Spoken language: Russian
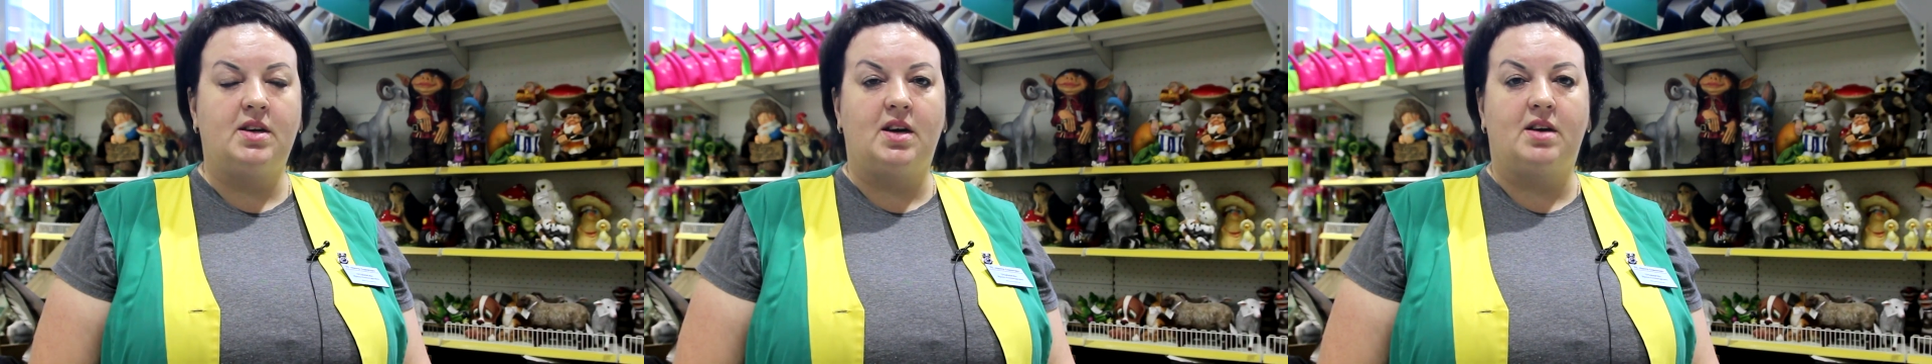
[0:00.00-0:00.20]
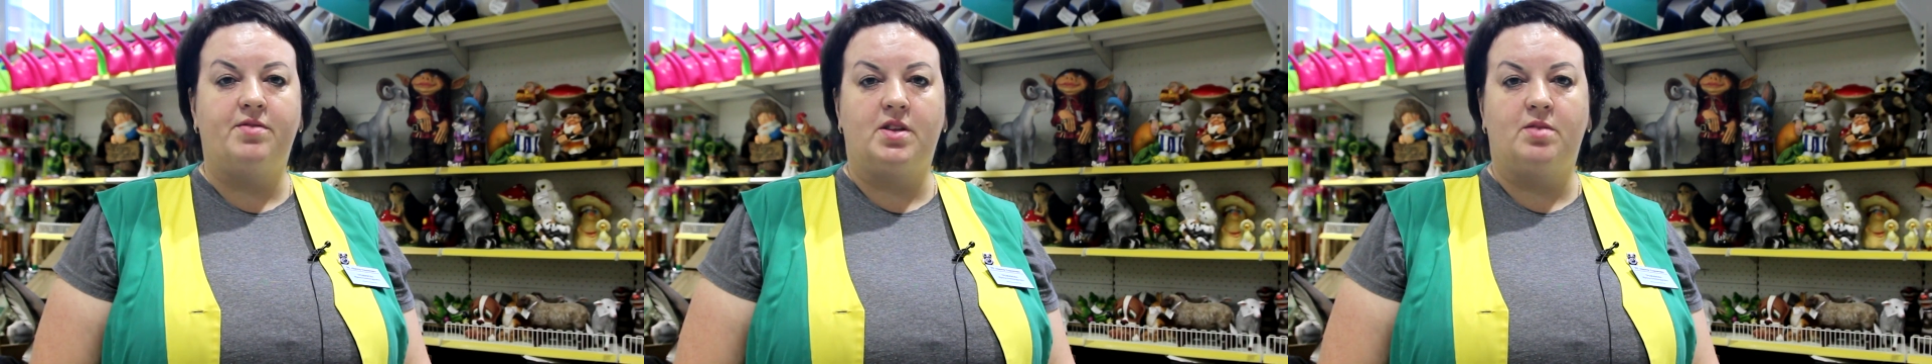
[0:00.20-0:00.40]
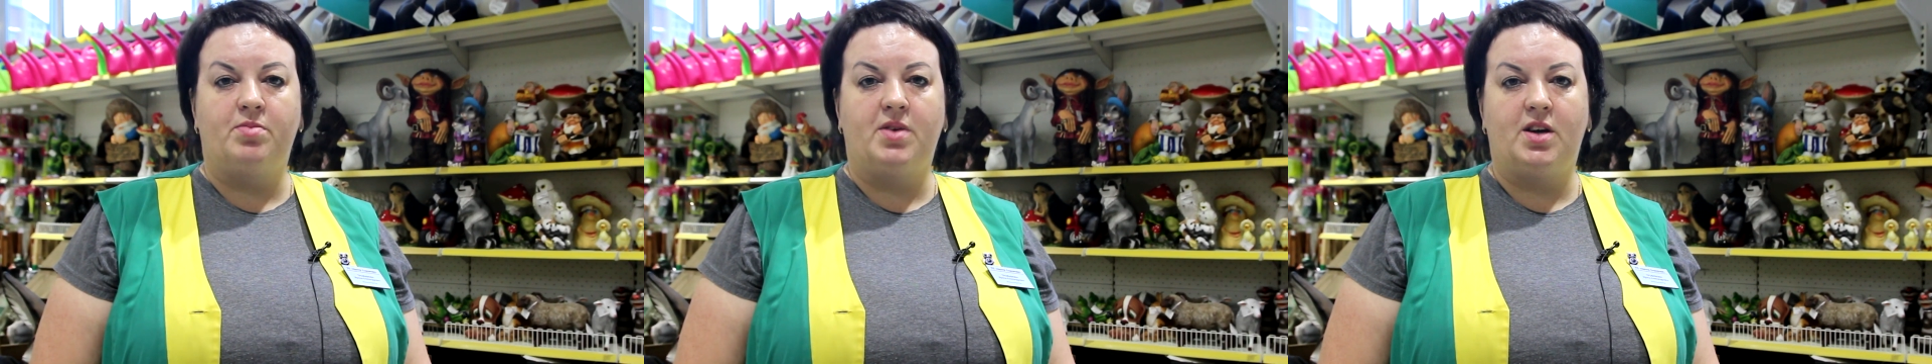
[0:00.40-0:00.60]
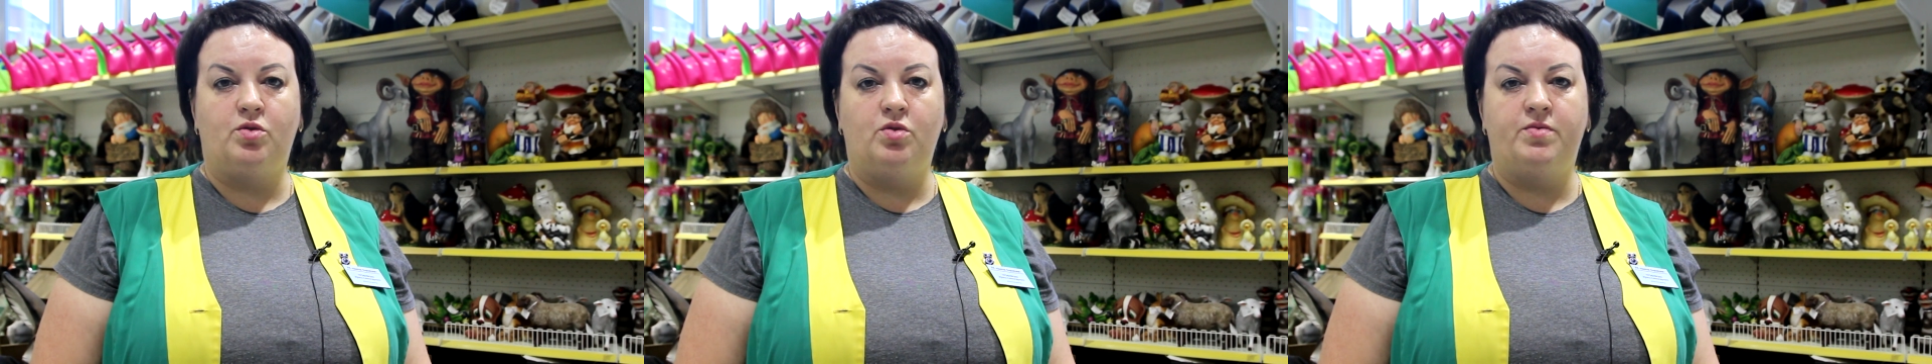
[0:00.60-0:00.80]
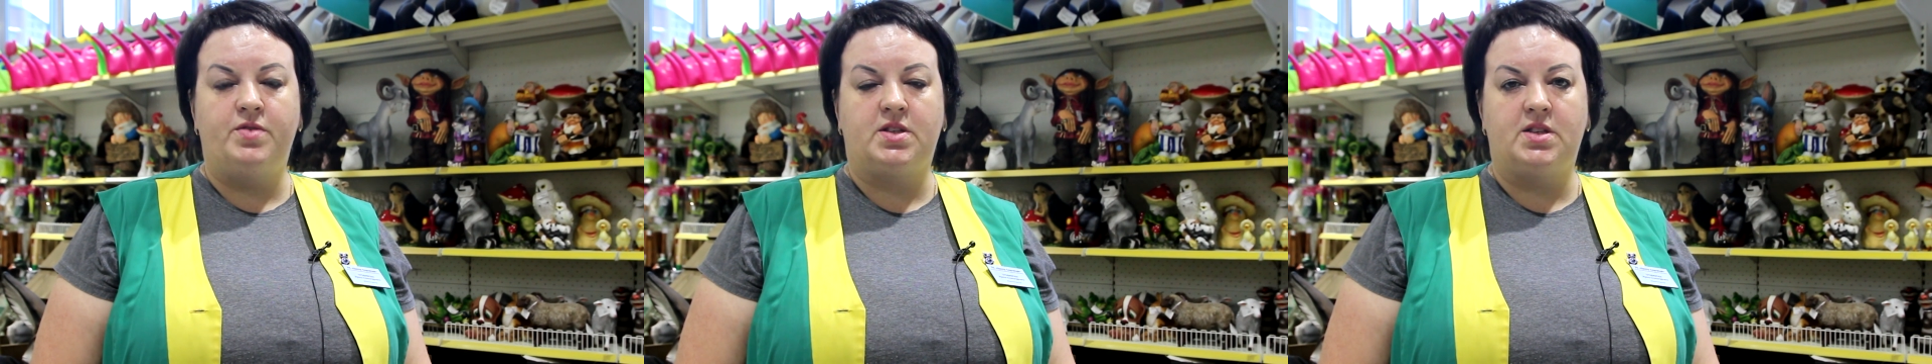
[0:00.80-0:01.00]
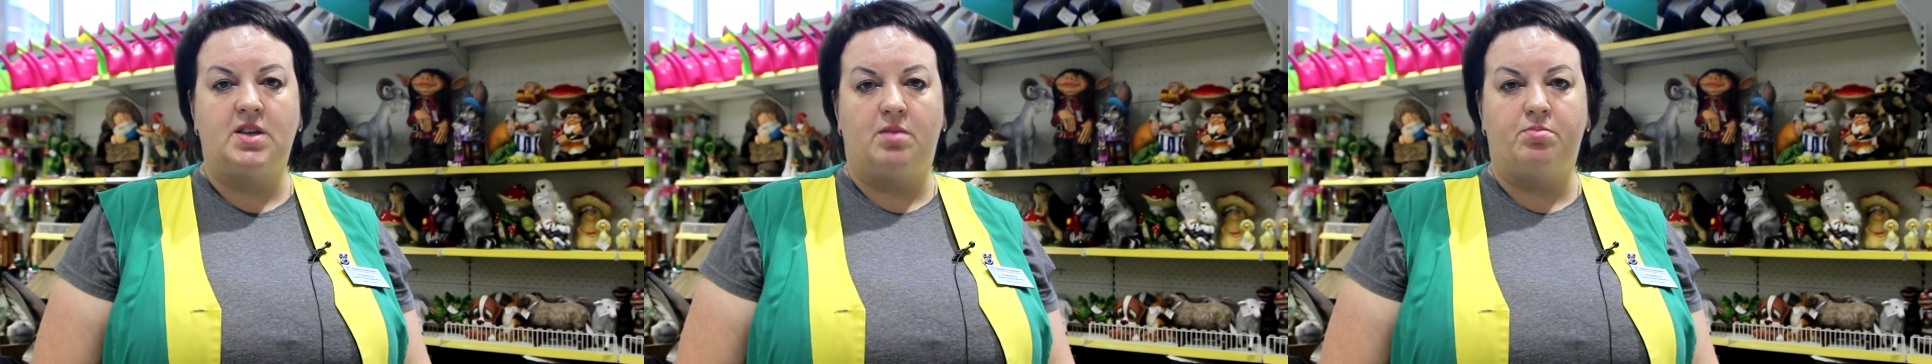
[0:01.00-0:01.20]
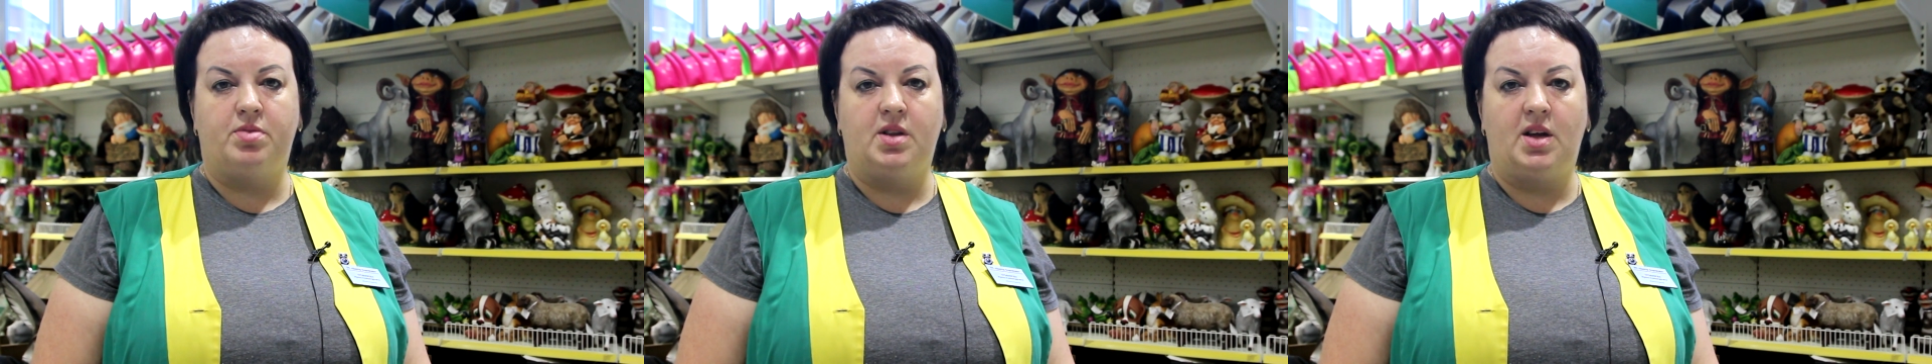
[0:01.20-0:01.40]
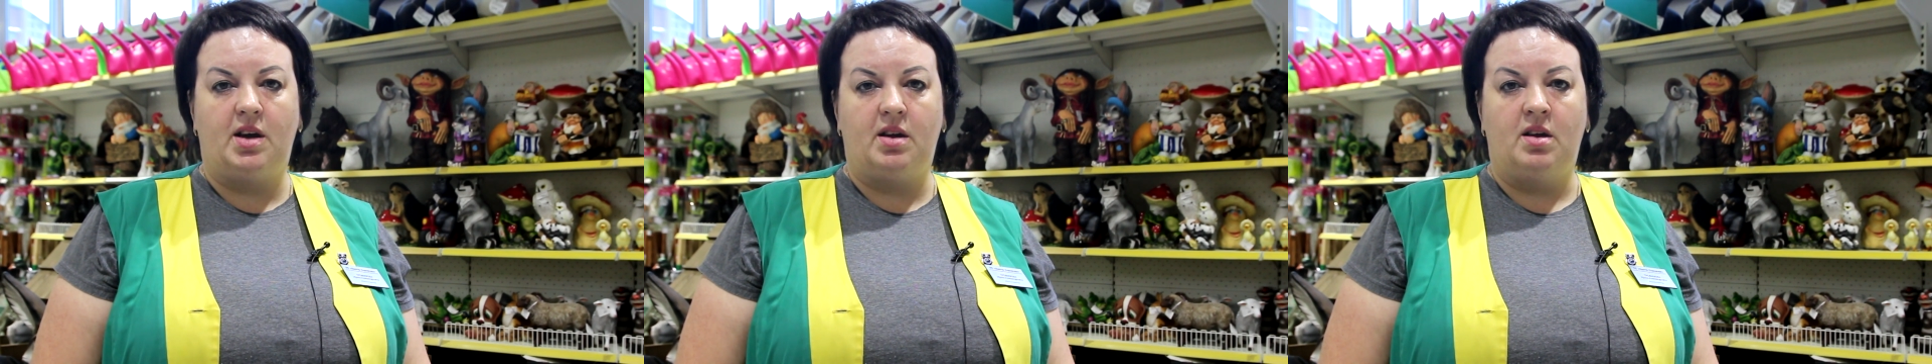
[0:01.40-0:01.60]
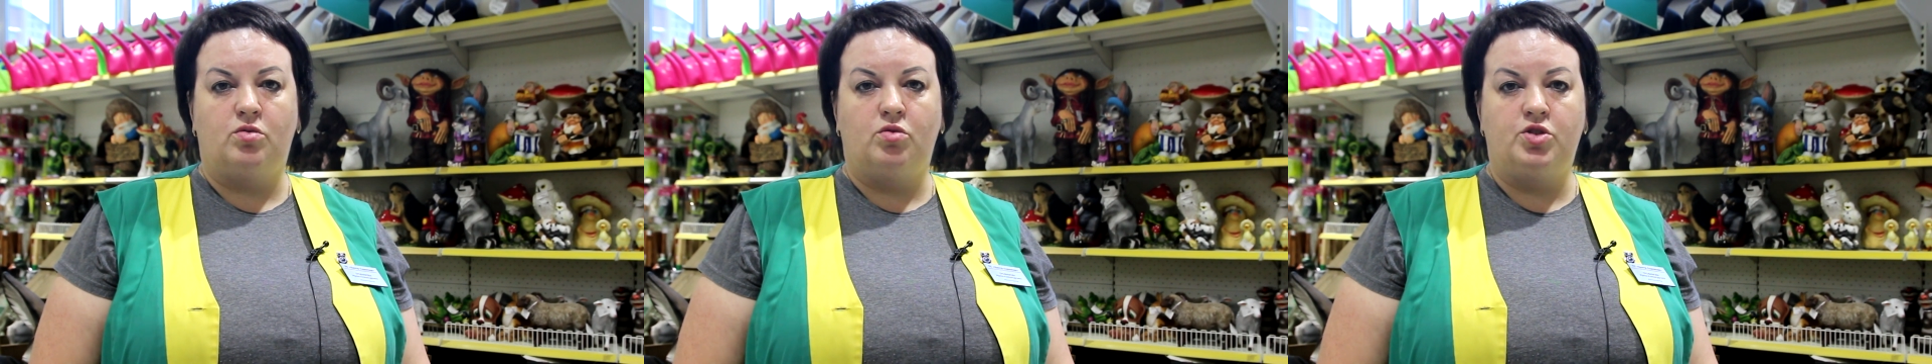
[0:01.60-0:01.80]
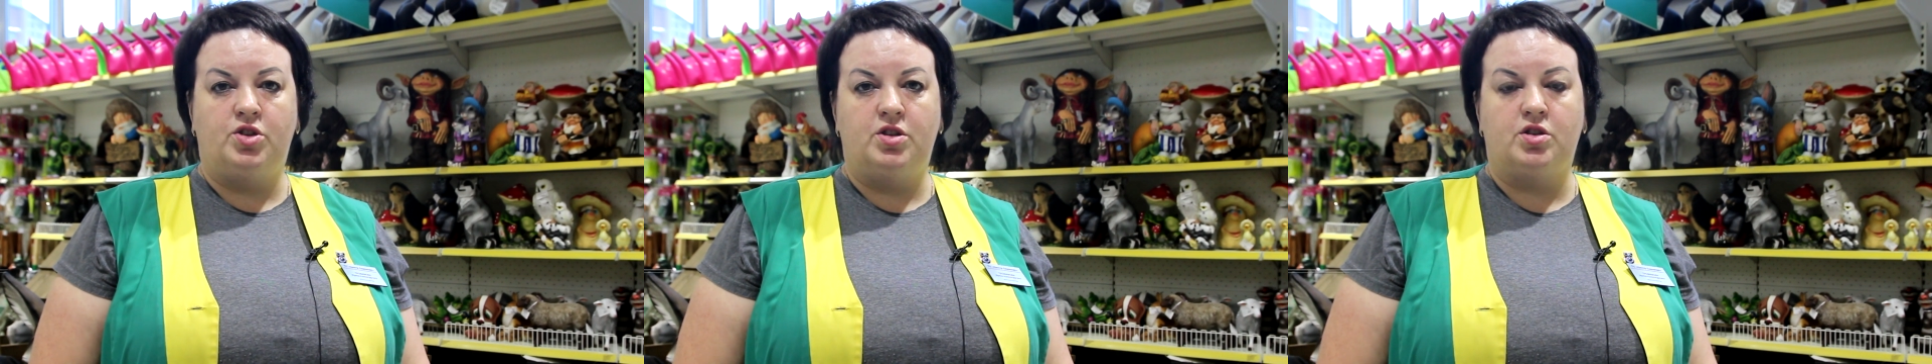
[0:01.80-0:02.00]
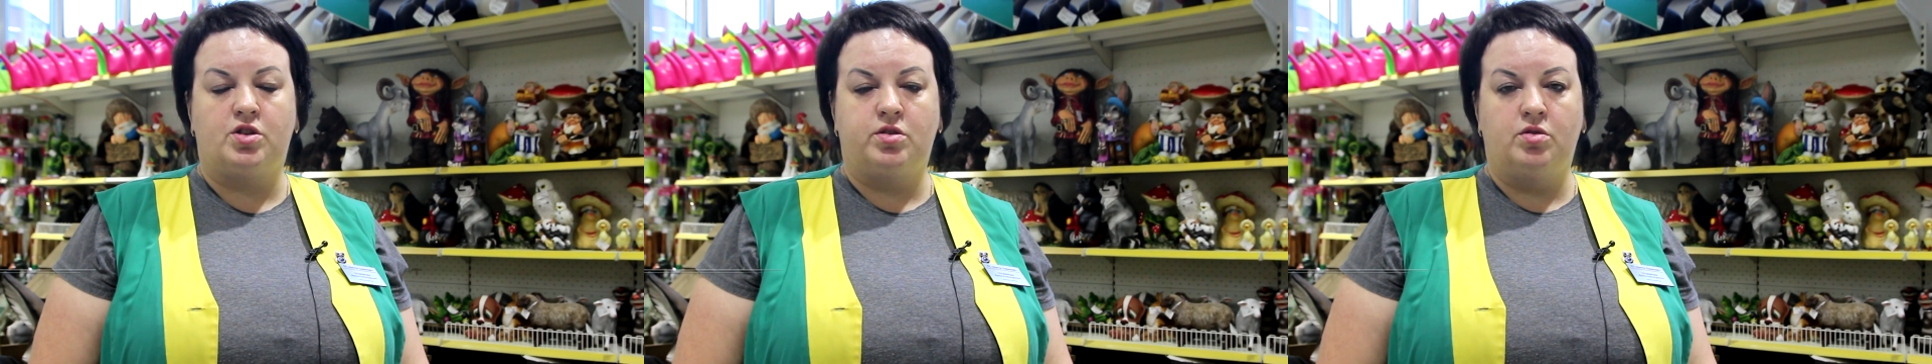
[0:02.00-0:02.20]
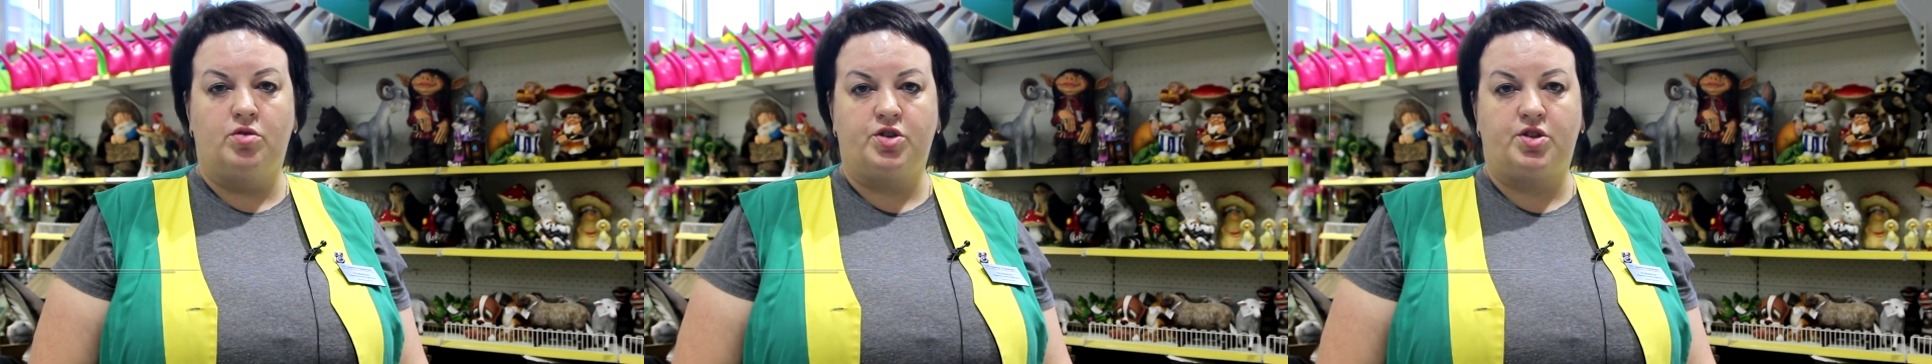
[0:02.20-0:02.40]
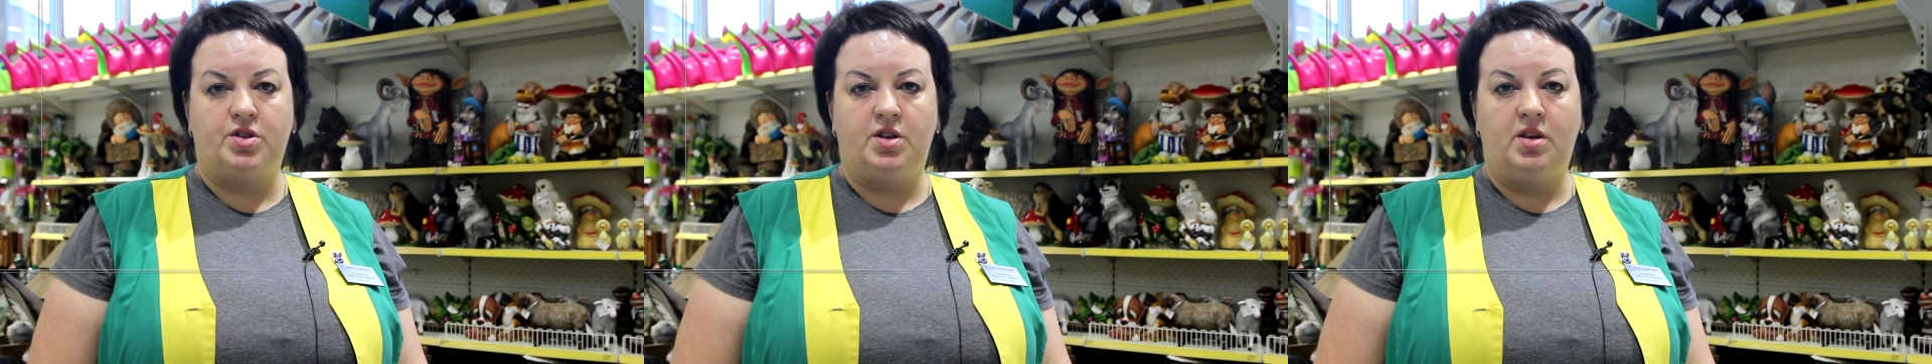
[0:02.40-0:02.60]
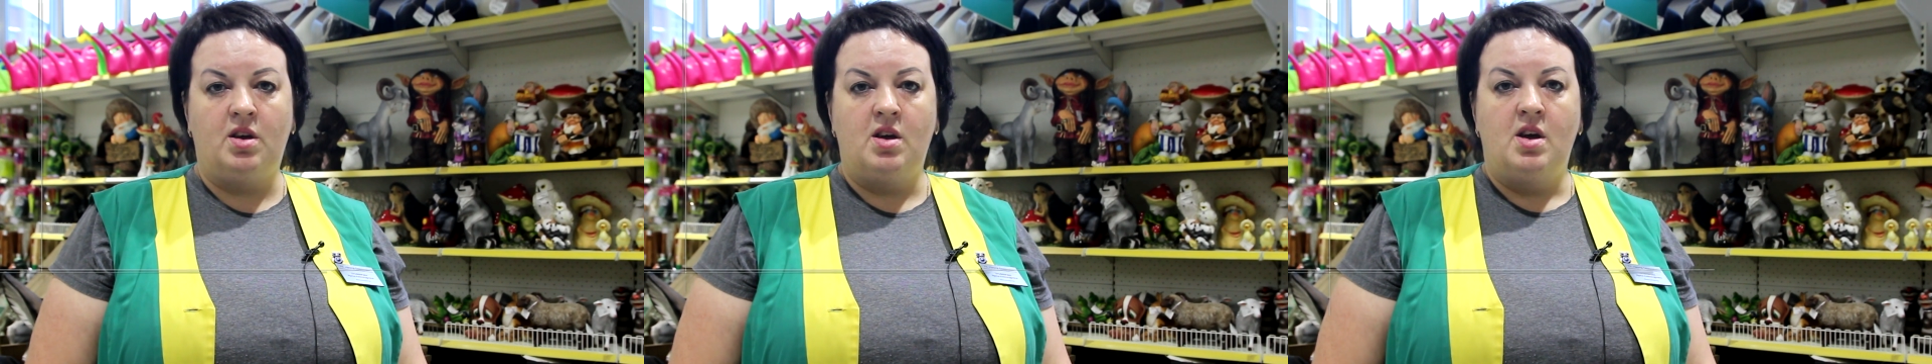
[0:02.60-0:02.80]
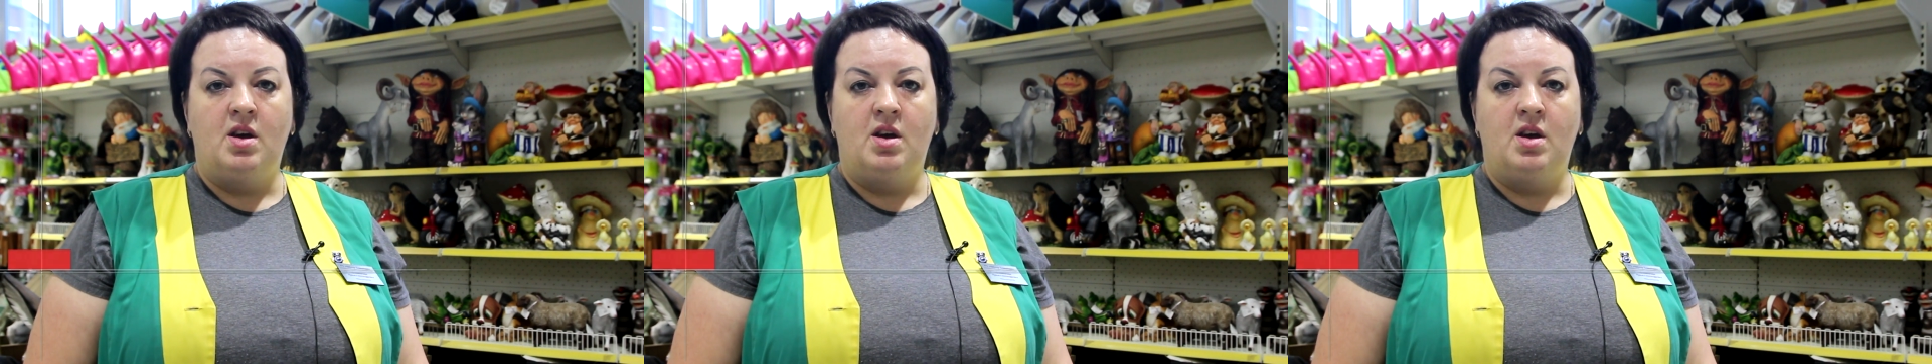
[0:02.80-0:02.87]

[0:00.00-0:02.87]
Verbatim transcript: как в этом году весна была очень сложной,